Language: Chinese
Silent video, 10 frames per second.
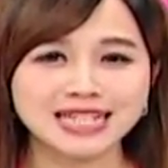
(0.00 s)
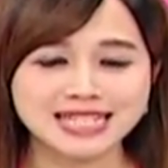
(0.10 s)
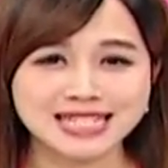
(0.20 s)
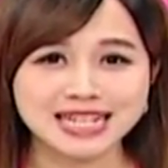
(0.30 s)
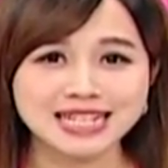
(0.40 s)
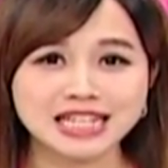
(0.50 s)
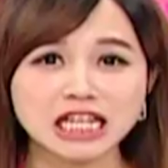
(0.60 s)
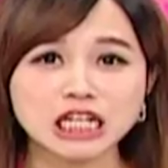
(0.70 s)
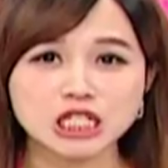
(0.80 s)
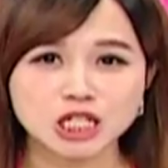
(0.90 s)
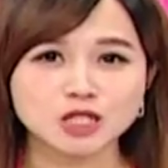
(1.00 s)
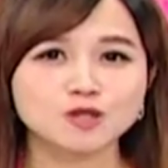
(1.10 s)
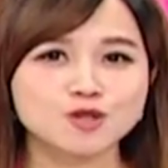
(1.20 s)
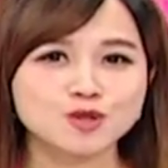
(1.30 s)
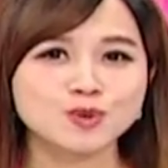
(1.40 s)
一千点的
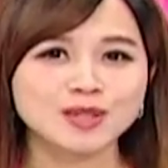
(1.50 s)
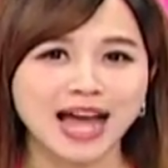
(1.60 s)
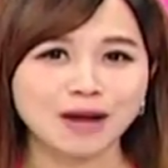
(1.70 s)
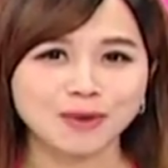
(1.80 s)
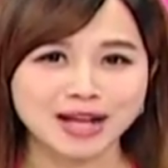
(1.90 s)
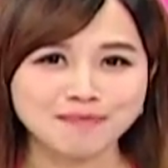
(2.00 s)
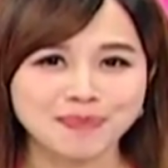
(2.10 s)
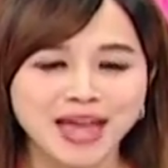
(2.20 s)
整数大关。